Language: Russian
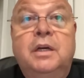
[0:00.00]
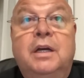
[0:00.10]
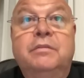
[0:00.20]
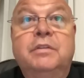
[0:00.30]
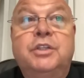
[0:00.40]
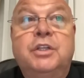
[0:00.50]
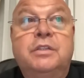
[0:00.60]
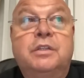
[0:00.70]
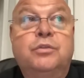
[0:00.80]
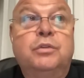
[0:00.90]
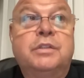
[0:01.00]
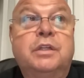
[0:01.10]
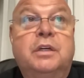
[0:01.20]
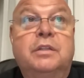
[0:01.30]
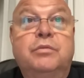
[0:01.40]
Они в начале сезона
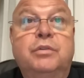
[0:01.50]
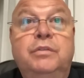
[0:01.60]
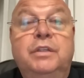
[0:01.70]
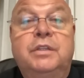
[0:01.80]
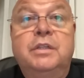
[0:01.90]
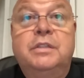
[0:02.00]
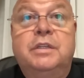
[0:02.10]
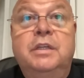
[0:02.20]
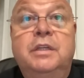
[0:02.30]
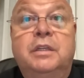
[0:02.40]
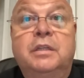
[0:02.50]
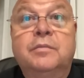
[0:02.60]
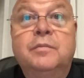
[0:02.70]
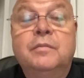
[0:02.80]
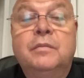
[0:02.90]
закатывают 2-3
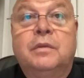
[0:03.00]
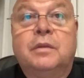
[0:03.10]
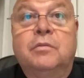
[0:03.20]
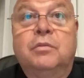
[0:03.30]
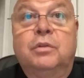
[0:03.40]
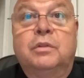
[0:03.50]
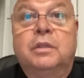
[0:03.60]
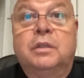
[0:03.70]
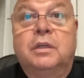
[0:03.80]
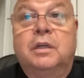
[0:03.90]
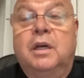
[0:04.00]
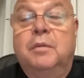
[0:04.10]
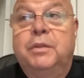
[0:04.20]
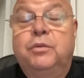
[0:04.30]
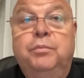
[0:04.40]
истерики, вот, э,
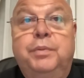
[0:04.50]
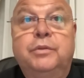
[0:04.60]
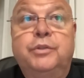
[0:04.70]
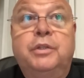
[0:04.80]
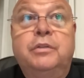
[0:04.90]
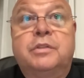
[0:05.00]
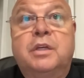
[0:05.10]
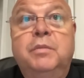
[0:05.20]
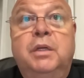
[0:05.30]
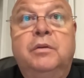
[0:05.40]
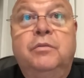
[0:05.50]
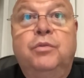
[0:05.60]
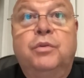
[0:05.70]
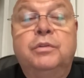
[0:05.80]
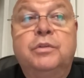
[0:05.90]
а потом получают самое
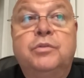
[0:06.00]
комфортное